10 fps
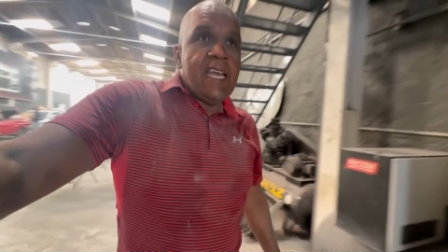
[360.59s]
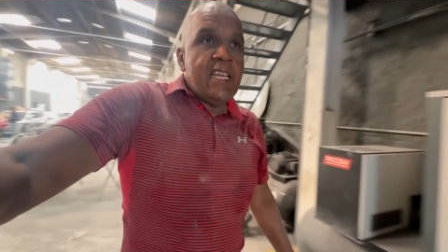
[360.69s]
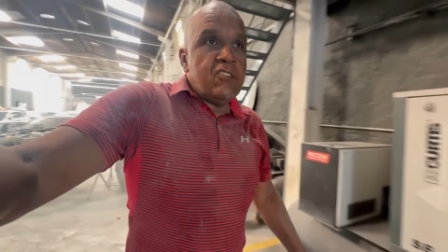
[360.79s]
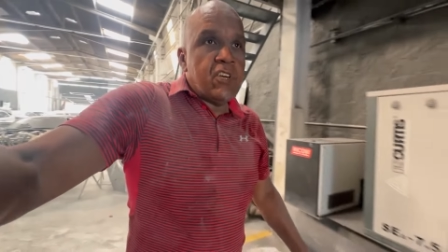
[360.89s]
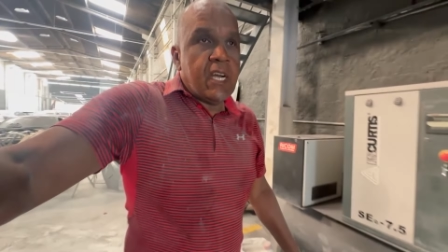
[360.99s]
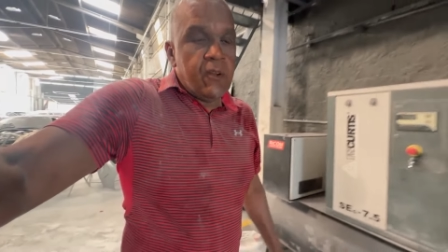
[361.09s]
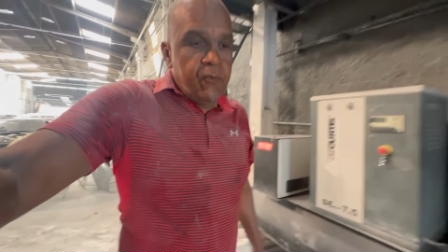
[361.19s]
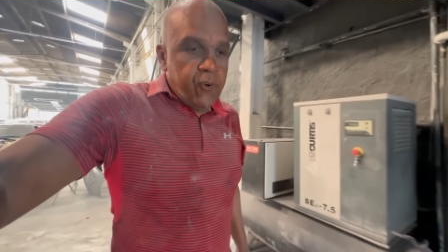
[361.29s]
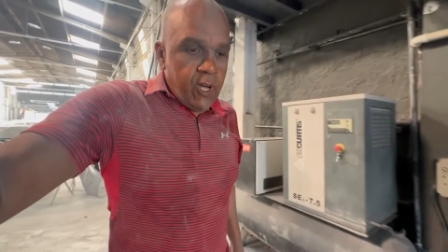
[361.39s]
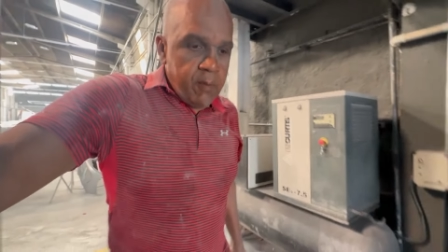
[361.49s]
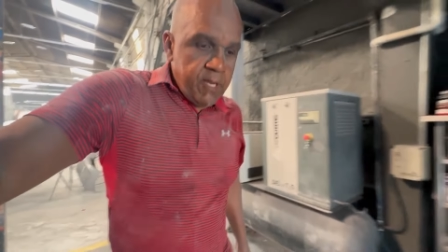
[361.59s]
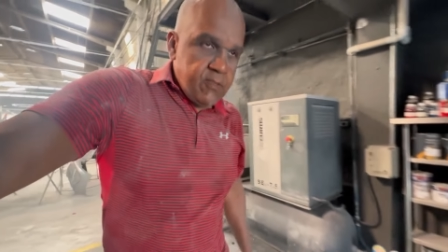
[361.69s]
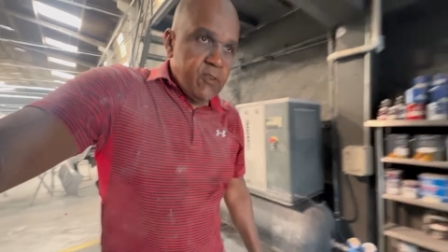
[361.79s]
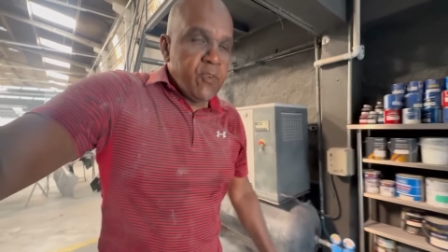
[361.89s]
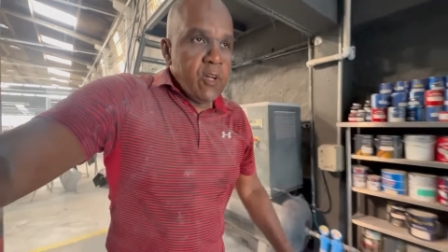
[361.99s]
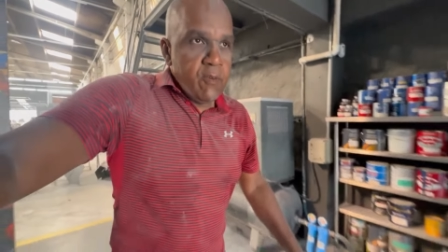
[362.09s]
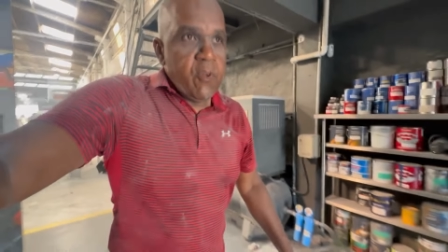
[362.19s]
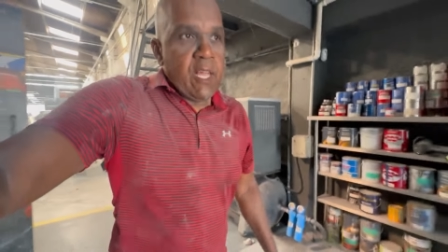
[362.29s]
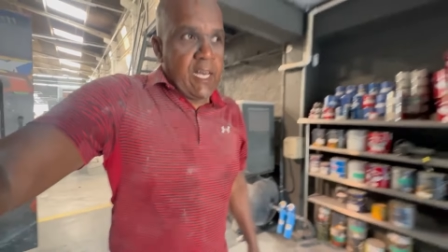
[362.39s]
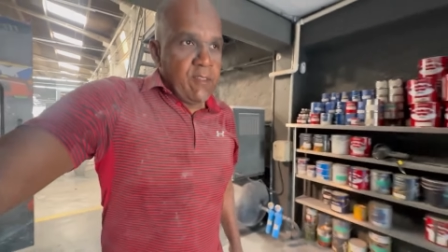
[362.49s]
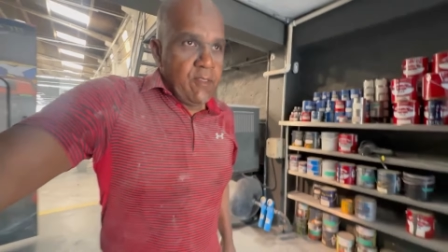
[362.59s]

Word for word: eles jogaram fora, mas eu vou, eu vou lá.